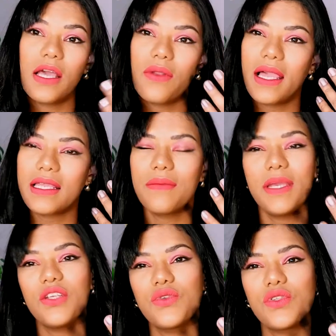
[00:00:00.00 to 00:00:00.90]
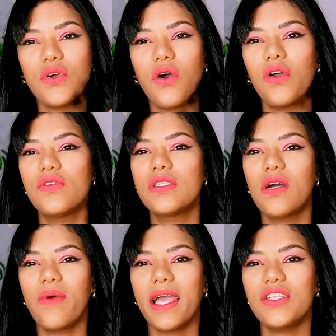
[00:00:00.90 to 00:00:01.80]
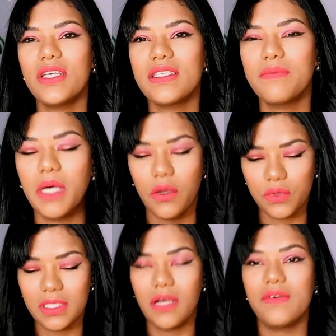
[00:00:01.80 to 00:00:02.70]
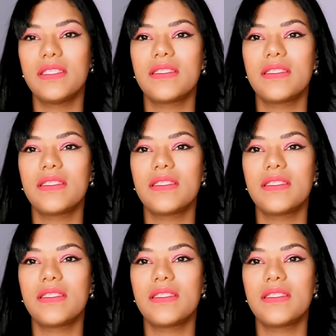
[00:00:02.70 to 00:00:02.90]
Não lacrimeje os olhos, não arde as mãos, não